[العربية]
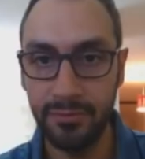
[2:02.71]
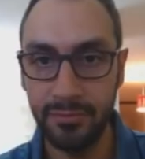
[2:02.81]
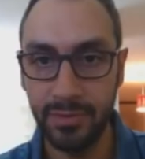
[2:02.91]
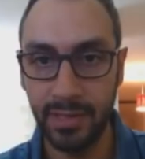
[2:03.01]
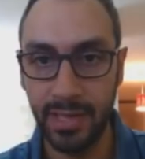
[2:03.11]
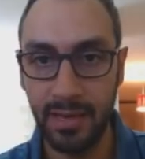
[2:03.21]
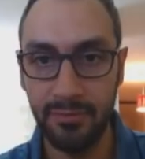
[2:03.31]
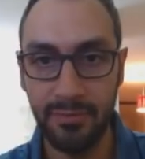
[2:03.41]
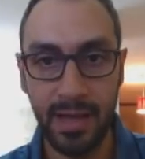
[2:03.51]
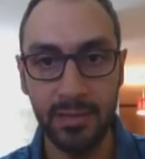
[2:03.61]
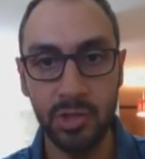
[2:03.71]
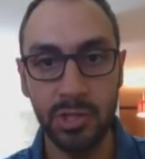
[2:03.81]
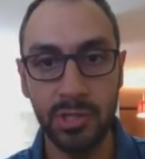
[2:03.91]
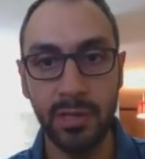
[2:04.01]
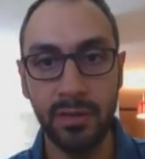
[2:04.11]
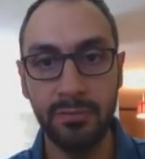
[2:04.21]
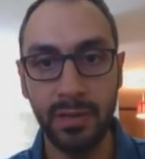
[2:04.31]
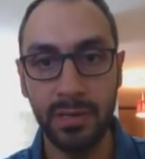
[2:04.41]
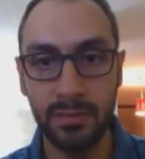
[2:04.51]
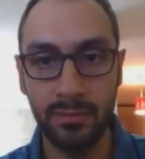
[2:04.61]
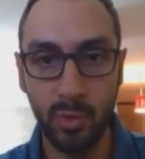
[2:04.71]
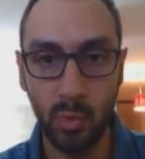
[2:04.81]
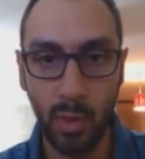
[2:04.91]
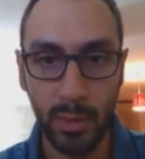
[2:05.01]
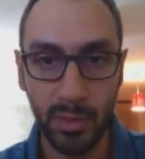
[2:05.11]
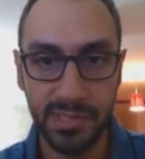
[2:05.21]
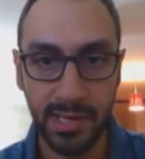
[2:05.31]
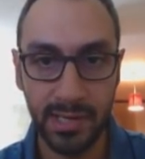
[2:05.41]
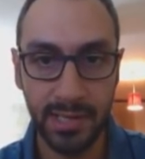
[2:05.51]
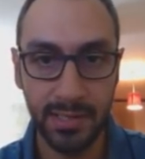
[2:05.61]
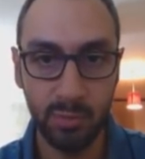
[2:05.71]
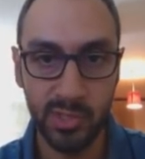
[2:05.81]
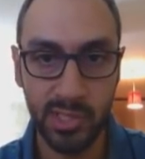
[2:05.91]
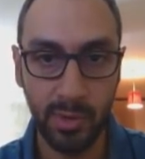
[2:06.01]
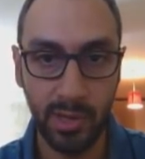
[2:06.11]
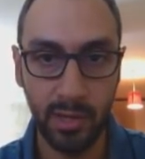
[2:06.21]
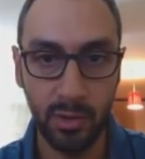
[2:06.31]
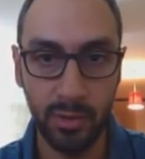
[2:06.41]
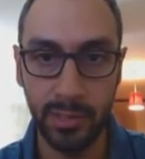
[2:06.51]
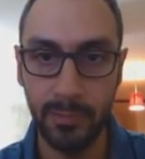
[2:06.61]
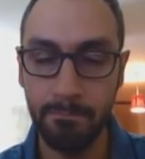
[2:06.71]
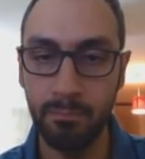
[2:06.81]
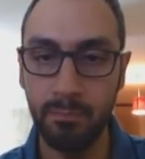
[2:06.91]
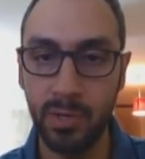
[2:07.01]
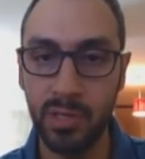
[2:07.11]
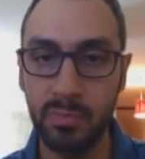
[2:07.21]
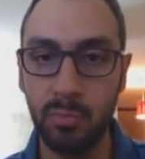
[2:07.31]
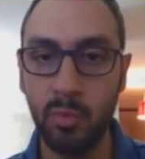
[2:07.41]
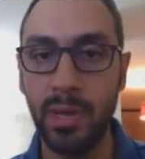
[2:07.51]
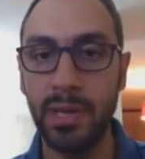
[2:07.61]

يعني ألف عادي جدا فهو حيوصل عن هذا المستوى هلا هون قسم الممانعة